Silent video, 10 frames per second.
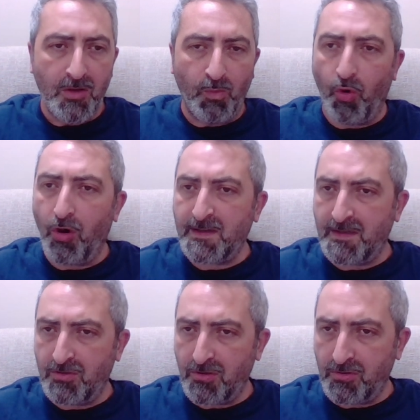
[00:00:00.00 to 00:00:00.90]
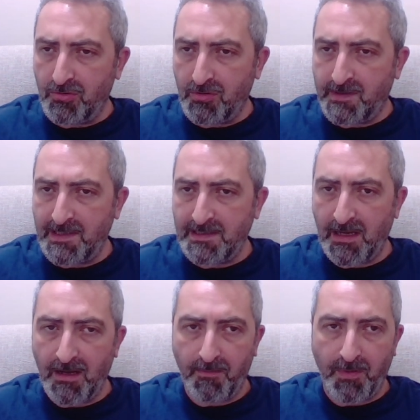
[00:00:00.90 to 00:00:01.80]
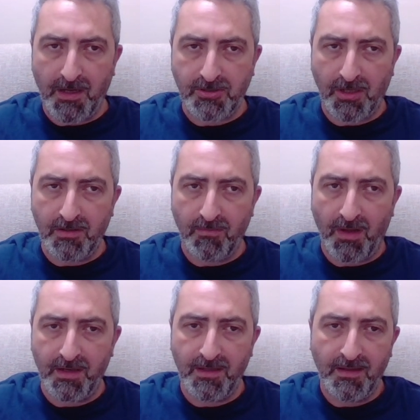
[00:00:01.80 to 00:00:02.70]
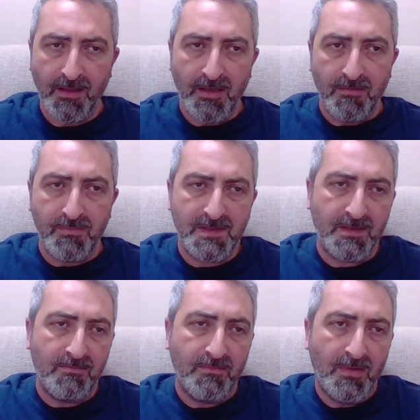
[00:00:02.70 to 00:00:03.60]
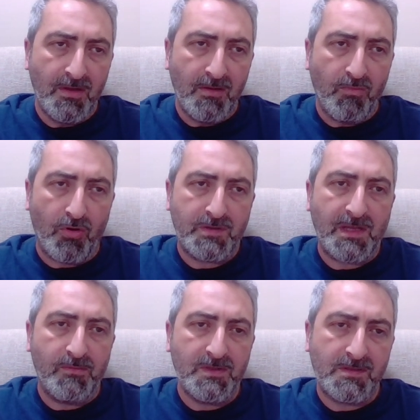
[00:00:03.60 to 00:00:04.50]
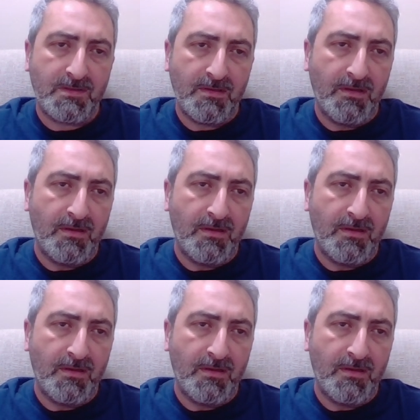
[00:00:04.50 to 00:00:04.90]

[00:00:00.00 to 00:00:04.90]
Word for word: Boğa sezonunu sizlerle paylaşalım. Hani bizim borsamız